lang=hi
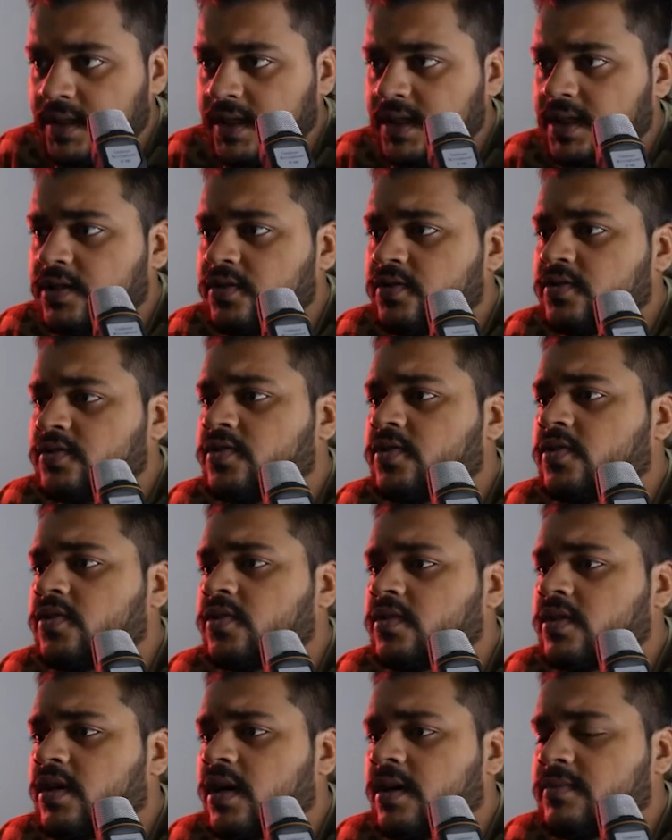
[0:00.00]
ठीक है तो दोस्तों
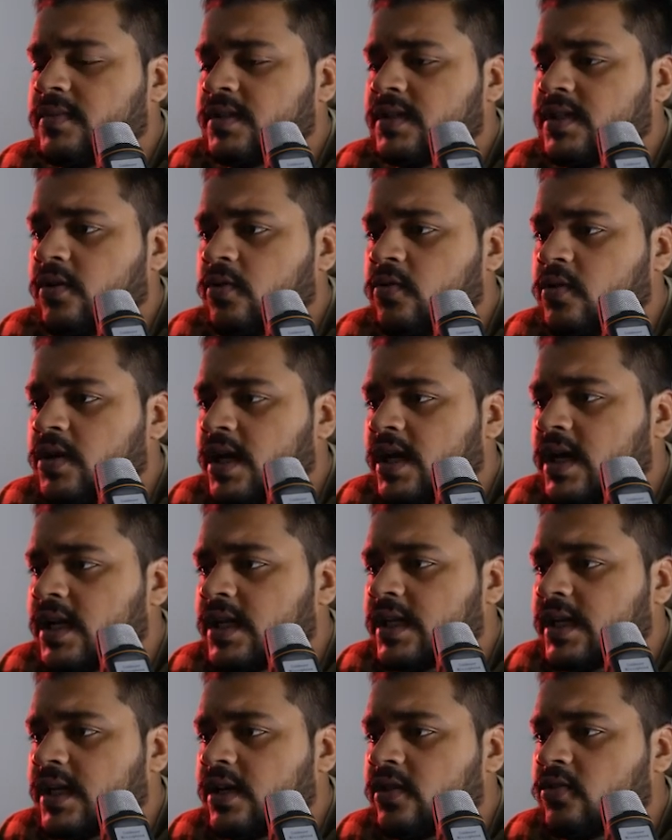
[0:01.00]
हम इसे ओके कर
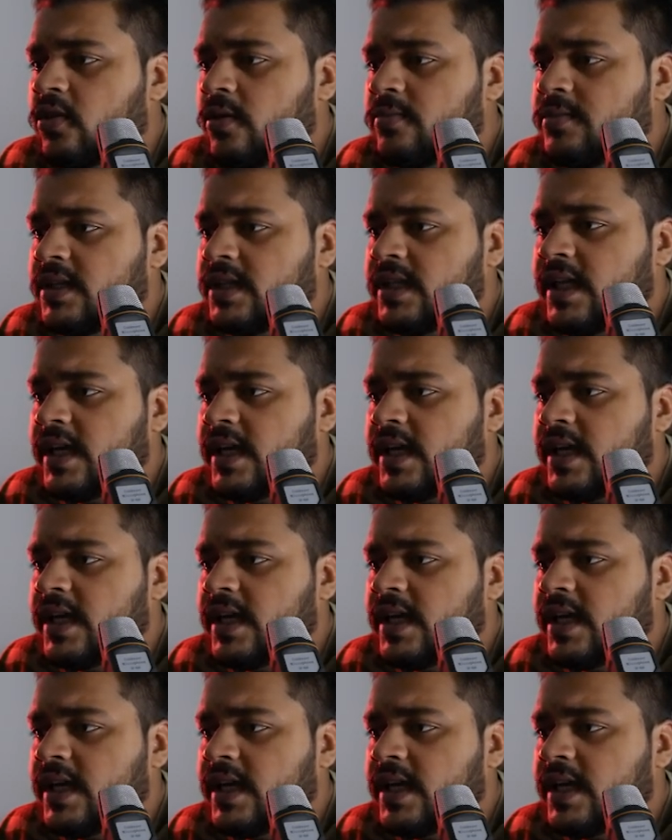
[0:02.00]
देंगे तो अब ये